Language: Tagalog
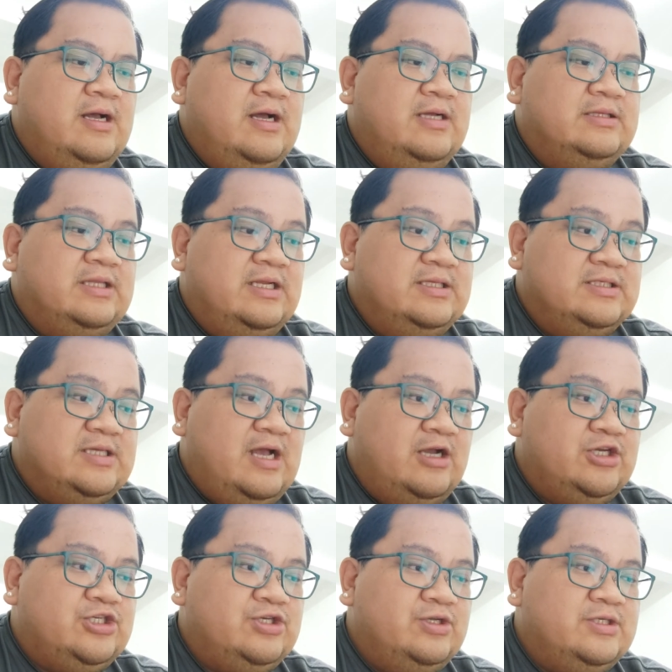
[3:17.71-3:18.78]
uh,
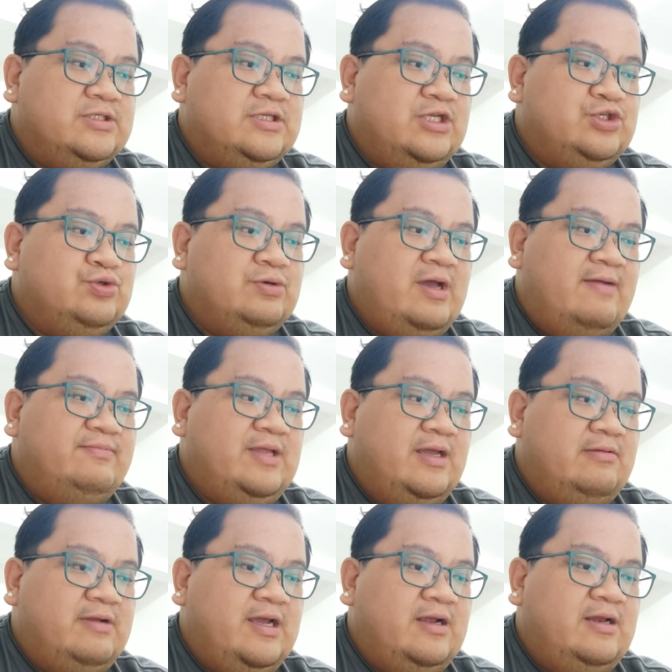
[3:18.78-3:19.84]
transactions that you have
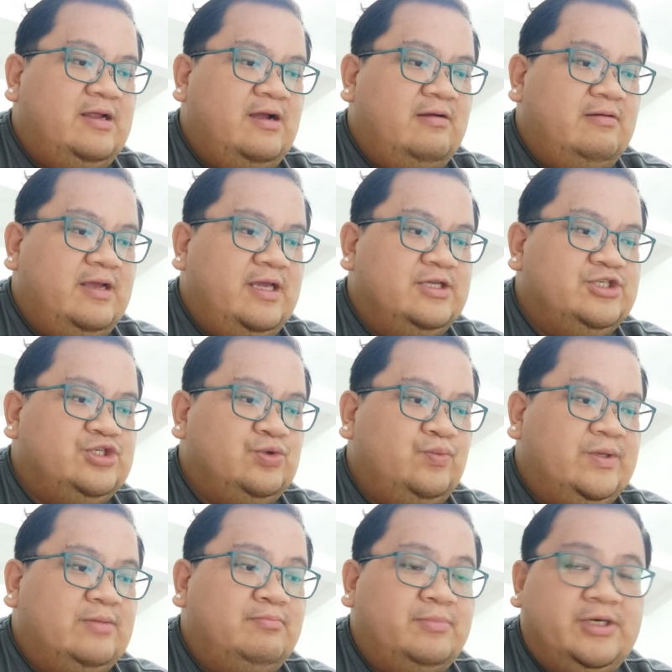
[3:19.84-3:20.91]
directly arranged
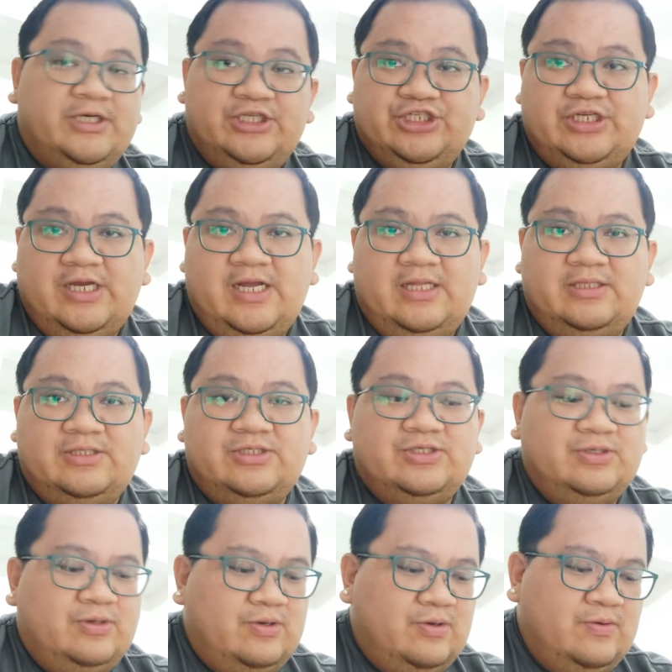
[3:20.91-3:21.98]
with merchants.
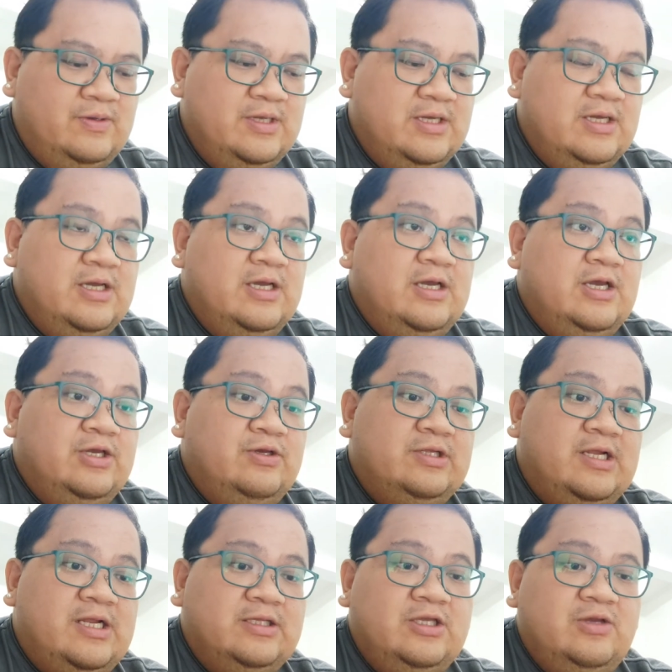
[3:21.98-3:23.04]
So, yun
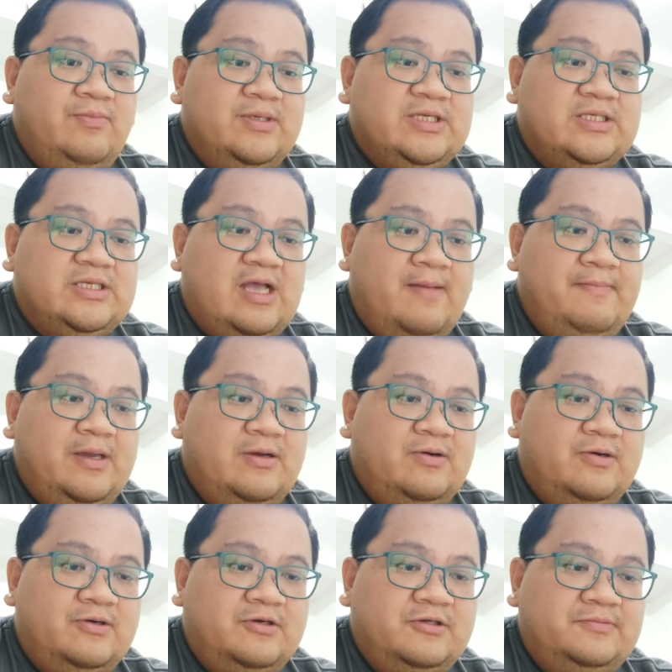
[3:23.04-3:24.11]
na lang din yung masasabi
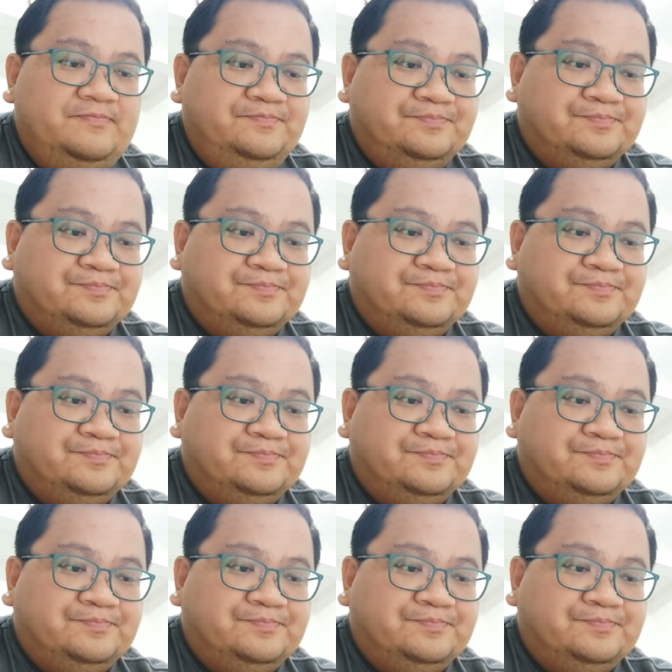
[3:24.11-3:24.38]
ko